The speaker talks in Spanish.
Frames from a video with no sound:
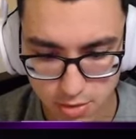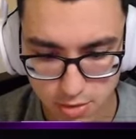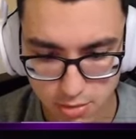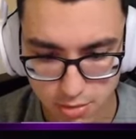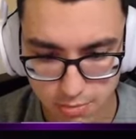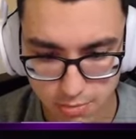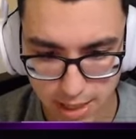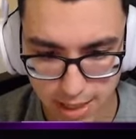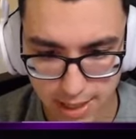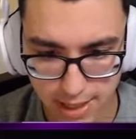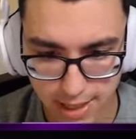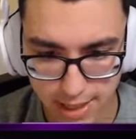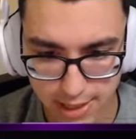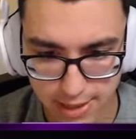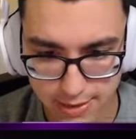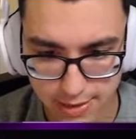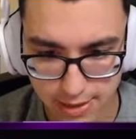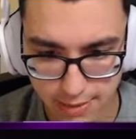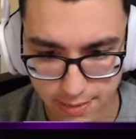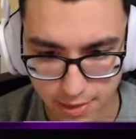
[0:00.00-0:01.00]
Vale,
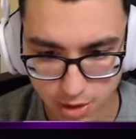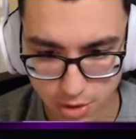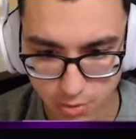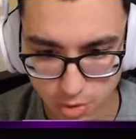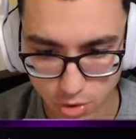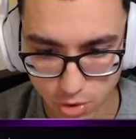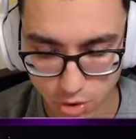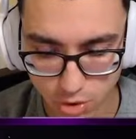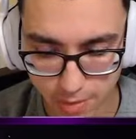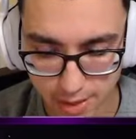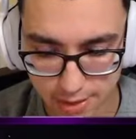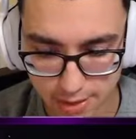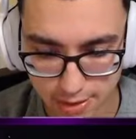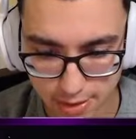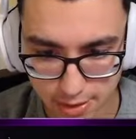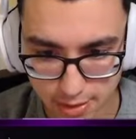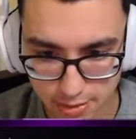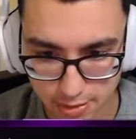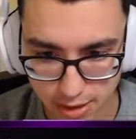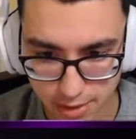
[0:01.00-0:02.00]
gente, a ver cómo juego Mandy,
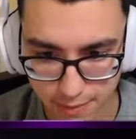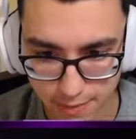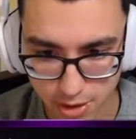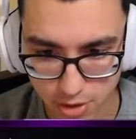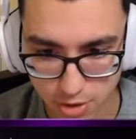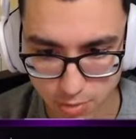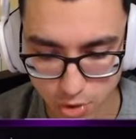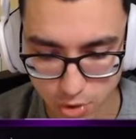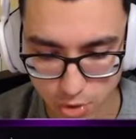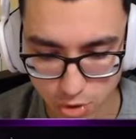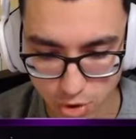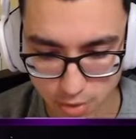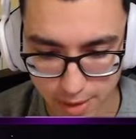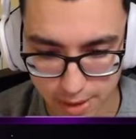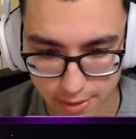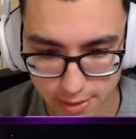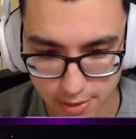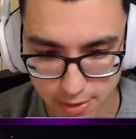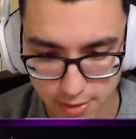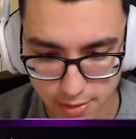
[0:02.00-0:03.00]
eh. A ver cómo juego
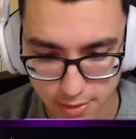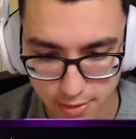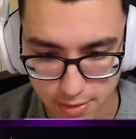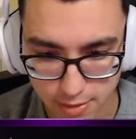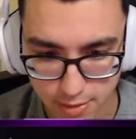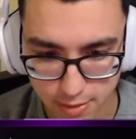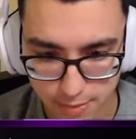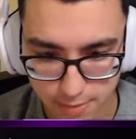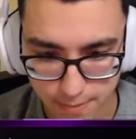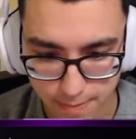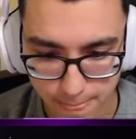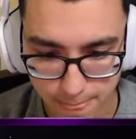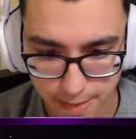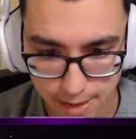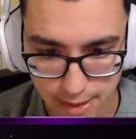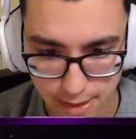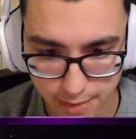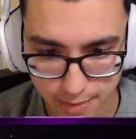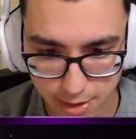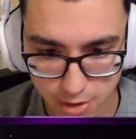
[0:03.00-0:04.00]
Mandy.
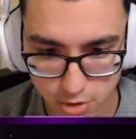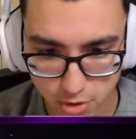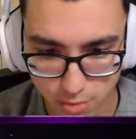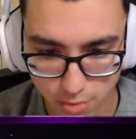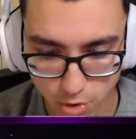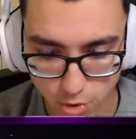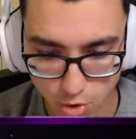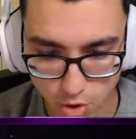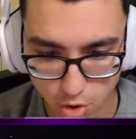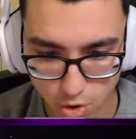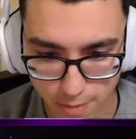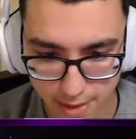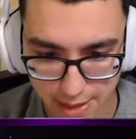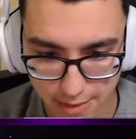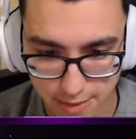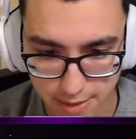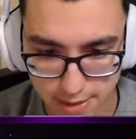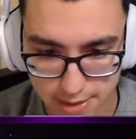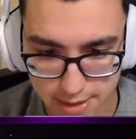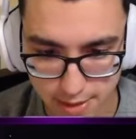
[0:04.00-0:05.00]
A ver cómo juego
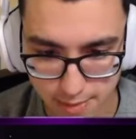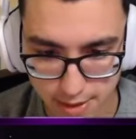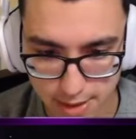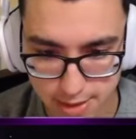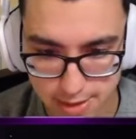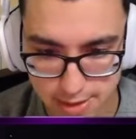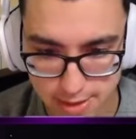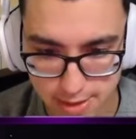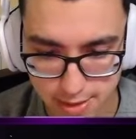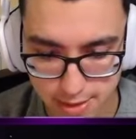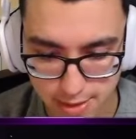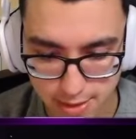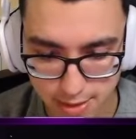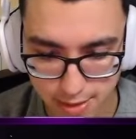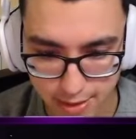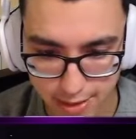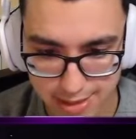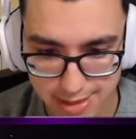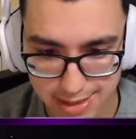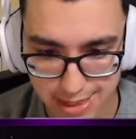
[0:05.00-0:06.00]
Mandy, chavales. A
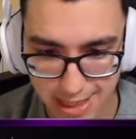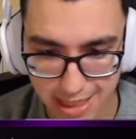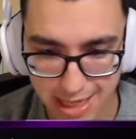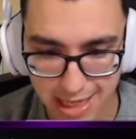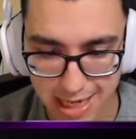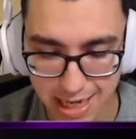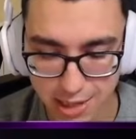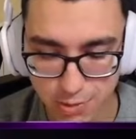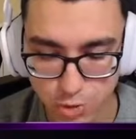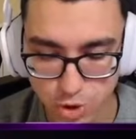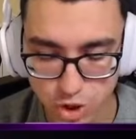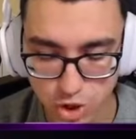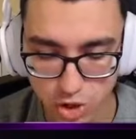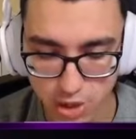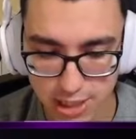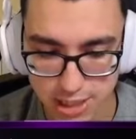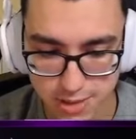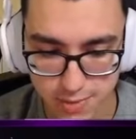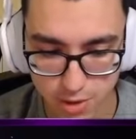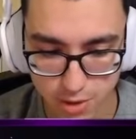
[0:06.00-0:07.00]
ver, si están en el arbusto no
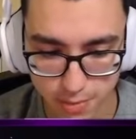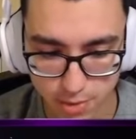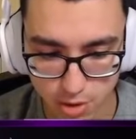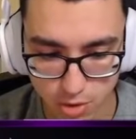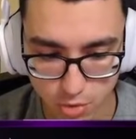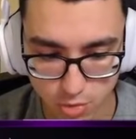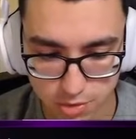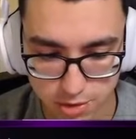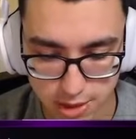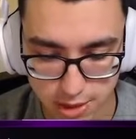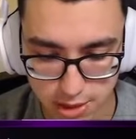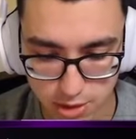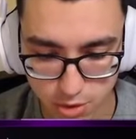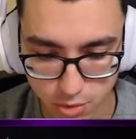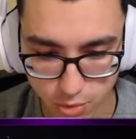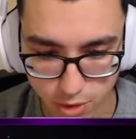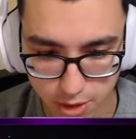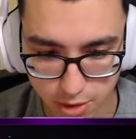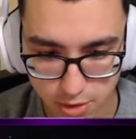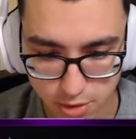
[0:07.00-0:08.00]
les veo, pero un tirito
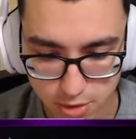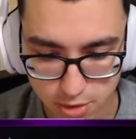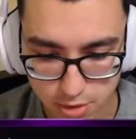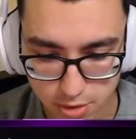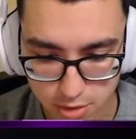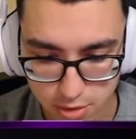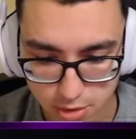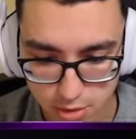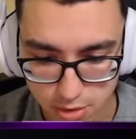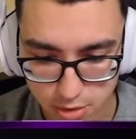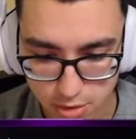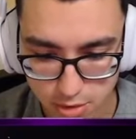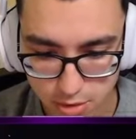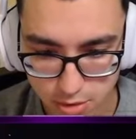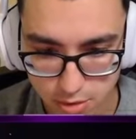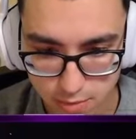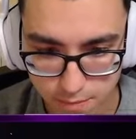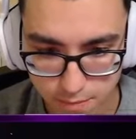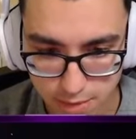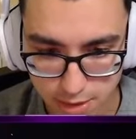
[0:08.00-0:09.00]
bueno.
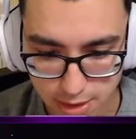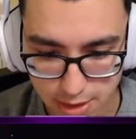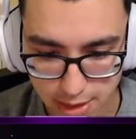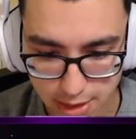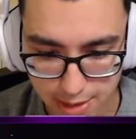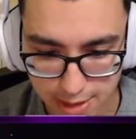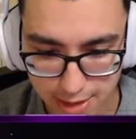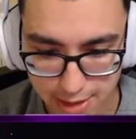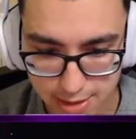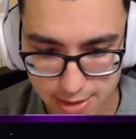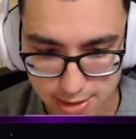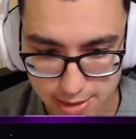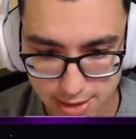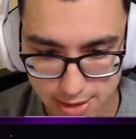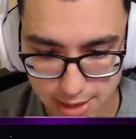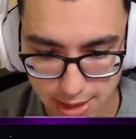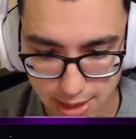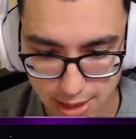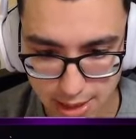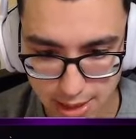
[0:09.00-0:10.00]
La verdad, si
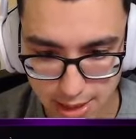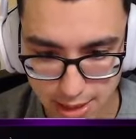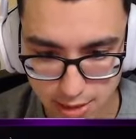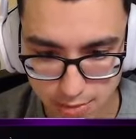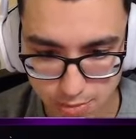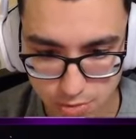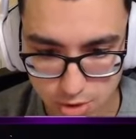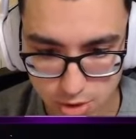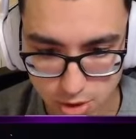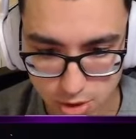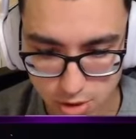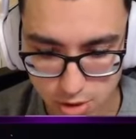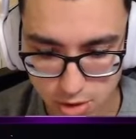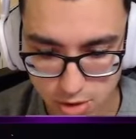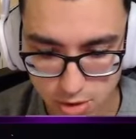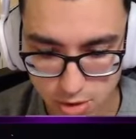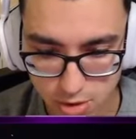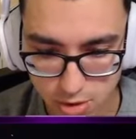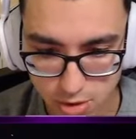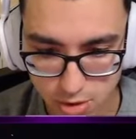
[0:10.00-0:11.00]
están en el arbusto,
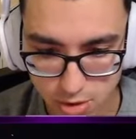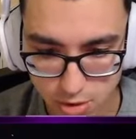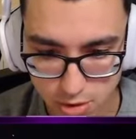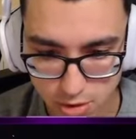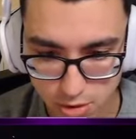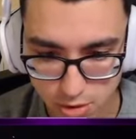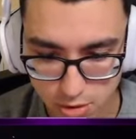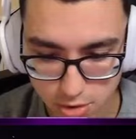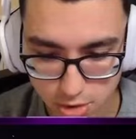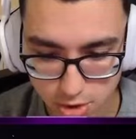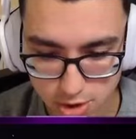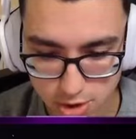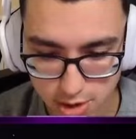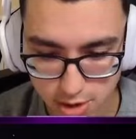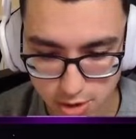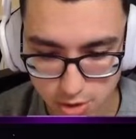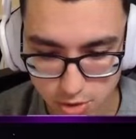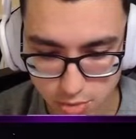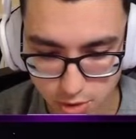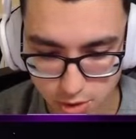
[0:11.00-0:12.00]
dos
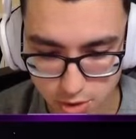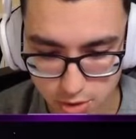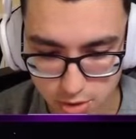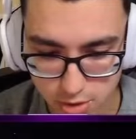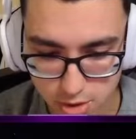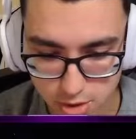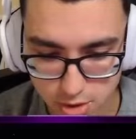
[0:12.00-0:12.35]
tiritos buenos.